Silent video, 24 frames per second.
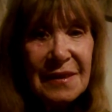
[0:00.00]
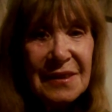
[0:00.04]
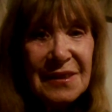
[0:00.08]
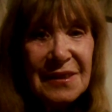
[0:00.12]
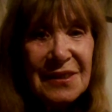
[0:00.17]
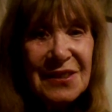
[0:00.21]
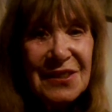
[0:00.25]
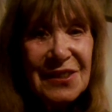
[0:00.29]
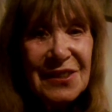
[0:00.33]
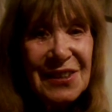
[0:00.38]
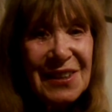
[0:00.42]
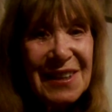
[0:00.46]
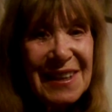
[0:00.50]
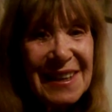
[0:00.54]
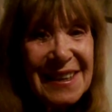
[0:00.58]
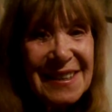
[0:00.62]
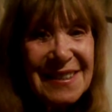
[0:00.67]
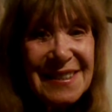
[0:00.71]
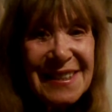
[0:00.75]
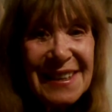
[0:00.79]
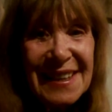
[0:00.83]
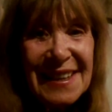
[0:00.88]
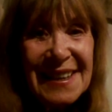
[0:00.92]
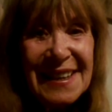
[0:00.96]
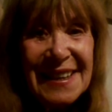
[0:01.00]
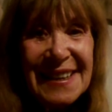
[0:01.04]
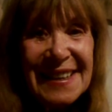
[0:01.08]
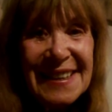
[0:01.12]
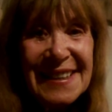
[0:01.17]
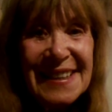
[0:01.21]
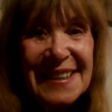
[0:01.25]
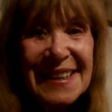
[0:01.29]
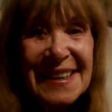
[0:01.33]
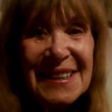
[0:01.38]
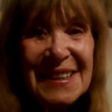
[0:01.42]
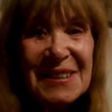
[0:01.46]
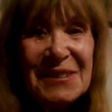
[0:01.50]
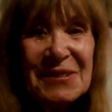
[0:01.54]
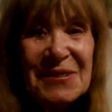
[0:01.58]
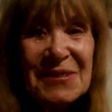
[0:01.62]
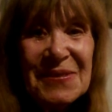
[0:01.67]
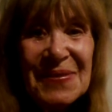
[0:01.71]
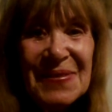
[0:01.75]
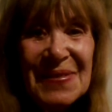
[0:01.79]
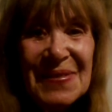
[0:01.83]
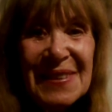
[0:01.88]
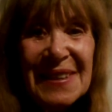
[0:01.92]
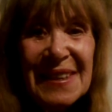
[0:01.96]
Soy Graciela Nadaro
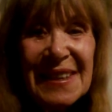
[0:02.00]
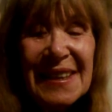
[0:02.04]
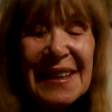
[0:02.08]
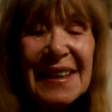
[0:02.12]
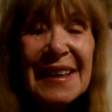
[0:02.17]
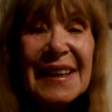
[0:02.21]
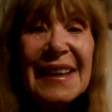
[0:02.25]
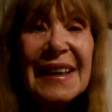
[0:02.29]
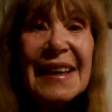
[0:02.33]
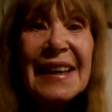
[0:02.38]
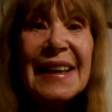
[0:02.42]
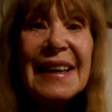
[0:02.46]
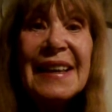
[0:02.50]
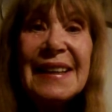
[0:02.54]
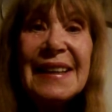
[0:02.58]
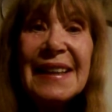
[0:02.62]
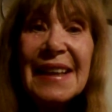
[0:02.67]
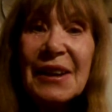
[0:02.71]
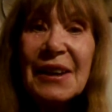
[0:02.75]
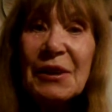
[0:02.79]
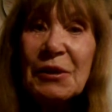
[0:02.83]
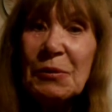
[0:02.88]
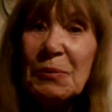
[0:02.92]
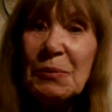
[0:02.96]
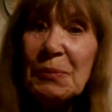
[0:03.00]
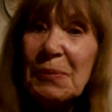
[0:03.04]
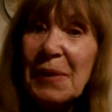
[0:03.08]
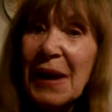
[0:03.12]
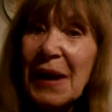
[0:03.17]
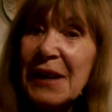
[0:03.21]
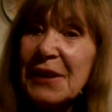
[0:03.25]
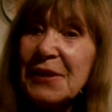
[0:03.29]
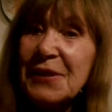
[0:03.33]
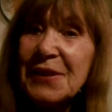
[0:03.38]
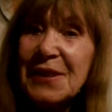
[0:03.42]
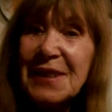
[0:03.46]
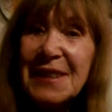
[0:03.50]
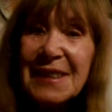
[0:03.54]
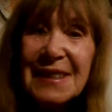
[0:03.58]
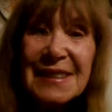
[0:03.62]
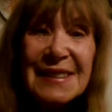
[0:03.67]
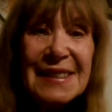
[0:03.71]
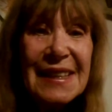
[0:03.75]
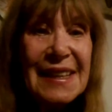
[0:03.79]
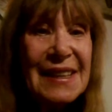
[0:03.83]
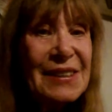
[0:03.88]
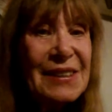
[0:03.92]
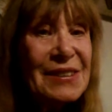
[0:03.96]
y te acompaño en
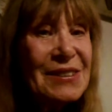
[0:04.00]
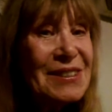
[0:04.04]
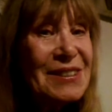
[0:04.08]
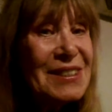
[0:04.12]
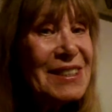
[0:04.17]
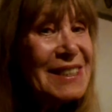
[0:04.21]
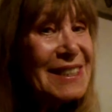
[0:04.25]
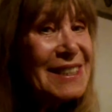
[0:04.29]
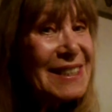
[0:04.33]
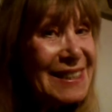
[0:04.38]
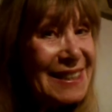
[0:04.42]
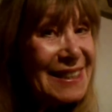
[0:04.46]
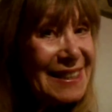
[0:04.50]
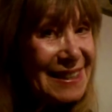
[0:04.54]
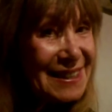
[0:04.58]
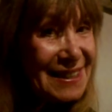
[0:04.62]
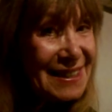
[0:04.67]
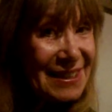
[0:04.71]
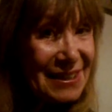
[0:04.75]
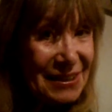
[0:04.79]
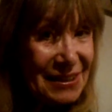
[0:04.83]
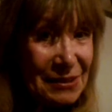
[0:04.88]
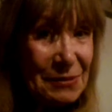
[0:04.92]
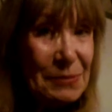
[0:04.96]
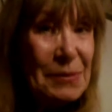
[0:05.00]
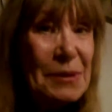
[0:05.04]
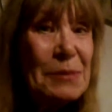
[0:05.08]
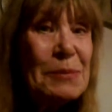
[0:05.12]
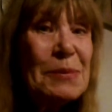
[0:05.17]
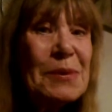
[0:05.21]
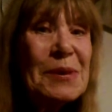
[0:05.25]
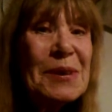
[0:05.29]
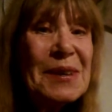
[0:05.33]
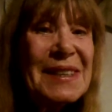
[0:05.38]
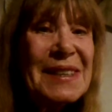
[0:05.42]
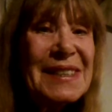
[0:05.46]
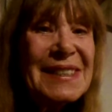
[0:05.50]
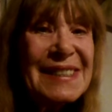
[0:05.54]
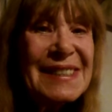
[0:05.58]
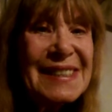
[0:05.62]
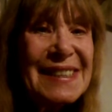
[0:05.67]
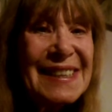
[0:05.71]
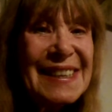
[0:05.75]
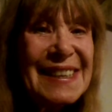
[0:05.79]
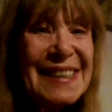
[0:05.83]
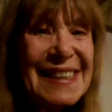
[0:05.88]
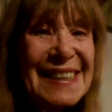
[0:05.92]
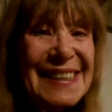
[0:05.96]
esta noche con mi
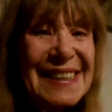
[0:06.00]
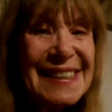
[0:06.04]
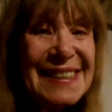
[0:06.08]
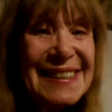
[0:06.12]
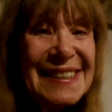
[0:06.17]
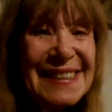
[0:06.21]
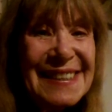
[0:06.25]
poesía.